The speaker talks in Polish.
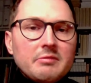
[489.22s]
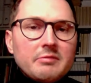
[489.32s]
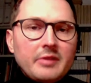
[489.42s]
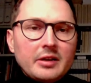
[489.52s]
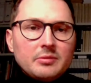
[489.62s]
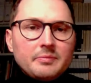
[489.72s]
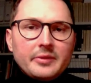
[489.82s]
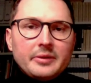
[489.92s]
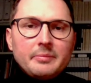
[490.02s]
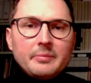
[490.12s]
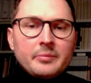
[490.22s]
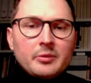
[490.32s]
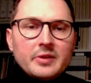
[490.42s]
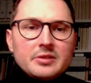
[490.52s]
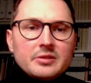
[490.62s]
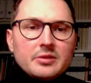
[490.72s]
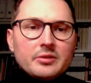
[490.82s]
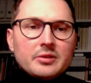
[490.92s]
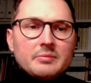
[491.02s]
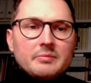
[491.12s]
że warto y, powiedzieć
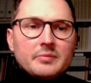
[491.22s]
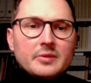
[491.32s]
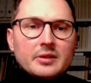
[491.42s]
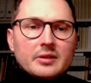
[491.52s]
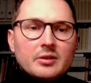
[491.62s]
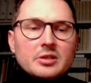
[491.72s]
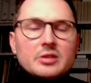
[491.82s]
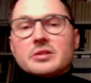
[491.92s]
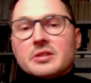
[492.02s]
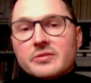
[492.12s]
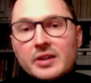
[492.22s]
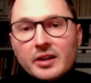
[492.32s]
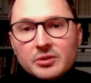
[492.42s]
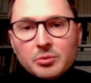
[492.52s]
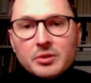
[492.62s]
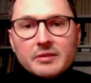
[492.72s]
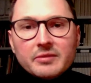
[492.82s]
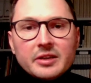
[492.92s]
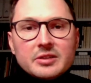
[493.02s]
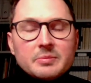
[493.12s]
o tym, y, chociaż to jest niezwykle trudne,
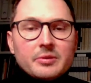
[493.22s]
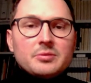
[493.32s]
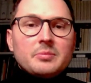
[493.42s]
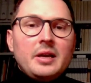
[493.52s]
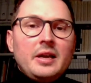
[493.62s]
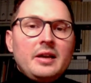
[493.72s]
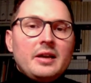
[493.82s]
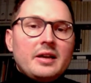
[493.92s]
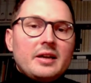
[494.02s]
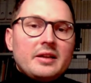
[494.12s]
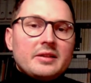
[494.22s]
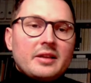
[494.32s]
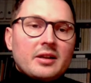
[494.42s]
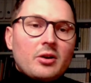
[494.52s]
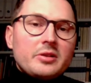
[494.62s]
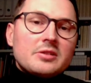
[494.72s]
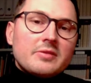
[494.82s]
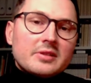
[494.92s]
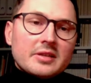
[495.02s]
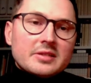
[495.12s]
w jaki sposób y, ten koniec
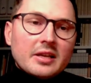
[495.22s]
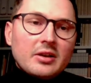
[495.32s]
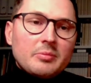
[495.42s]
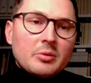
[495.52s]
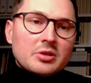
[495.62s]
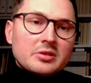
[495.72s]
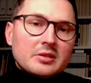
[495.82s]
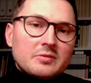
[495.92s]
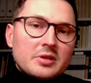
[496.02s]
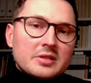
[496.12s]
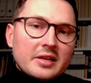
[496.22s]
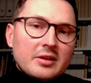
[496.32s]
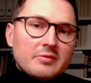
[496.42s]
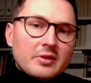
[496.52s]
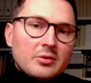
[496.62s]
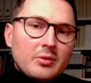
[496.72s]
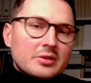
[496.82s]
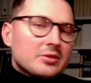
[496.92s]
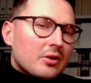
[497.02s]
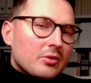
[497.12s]
XIX i początek XX wieku,
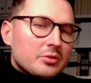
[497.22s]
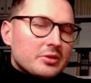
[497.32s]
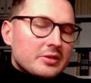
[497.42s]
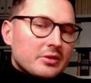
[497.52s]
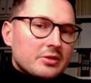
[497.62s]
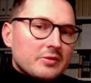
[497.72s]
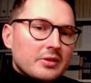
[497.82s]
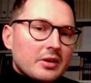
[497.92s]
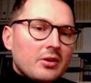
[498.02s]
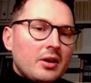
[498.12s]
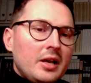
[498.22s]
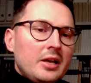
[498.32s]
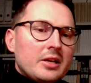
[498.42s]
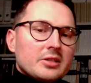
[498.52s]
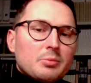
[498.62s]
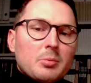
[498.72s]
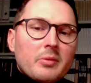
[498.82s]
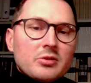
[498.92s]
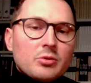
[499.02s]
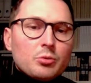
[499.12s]
aż do roku 1939,
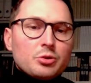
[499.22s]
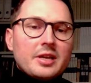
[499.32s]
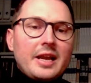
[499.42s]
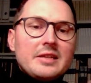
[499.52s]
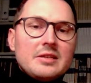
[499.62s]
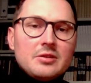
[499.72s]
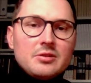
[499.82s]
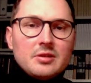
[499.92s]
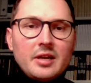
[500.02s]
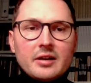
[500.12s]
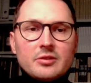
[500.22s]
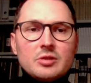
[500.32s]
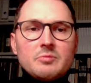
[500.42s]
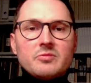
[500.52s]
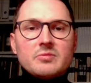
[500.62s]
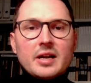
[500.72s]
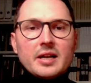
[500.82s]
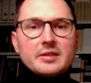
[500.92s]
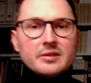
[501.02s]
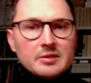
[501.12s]
spróbować uśrednić, jak, czym
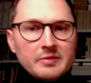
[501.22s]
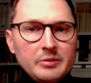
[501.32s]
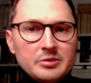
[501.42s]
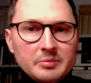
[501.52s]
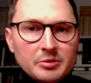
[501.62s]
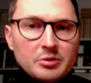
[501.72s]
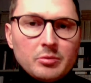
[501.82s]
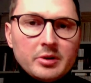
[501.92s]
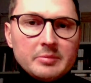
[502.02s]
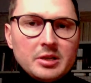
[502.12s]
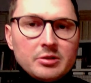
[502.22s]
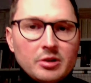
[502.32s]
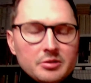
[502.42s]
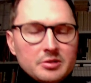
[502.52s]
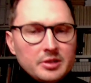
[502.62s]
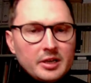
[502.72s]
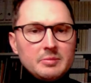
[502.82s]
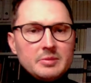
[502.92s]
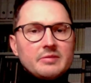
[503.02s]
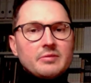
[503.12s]
charakteryzowały się poszczególne mniejszości,
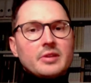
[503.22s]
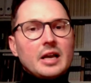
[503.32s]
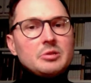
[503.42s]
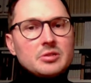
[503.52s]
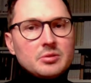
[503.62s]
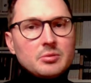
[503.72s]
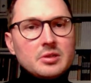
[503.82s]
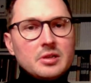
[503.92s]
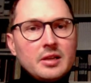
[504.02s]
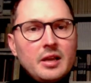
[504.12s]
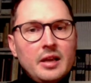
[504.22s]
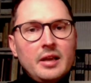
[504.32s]
jakimi zawodami się trudnili.